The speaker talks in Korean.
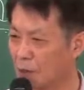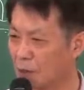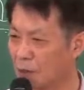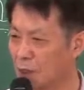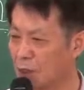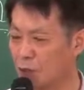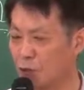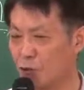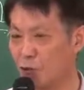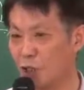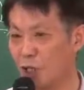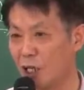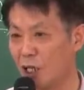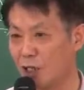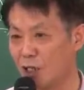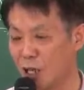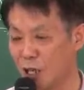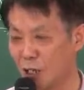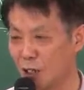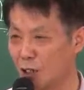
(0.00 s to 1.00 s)
2주일에
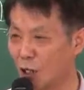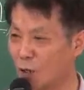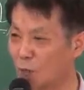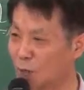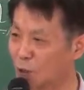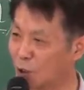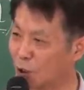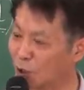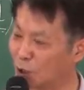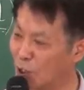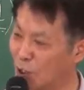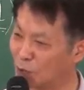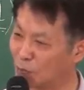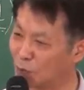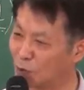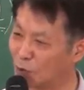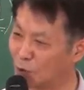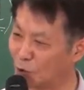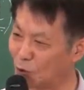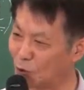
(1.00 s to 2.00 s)
1회 이상 업무 처리사항
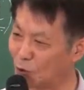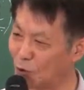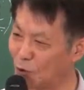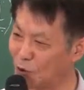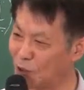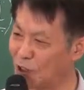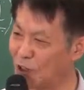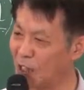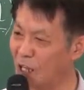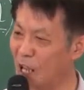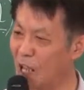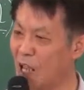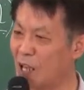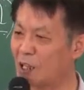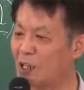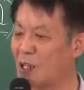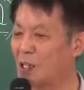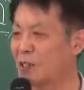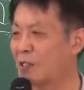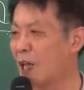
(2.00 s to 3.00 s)
문서로
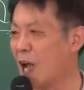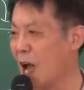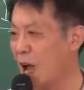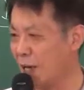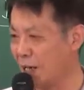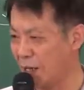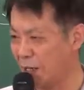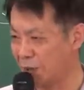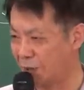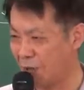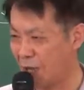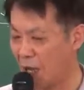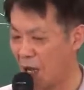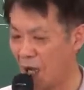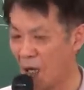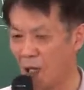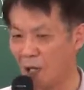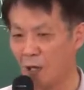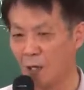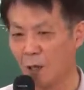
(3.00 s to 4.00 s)
통지해야 되는데 안 했다.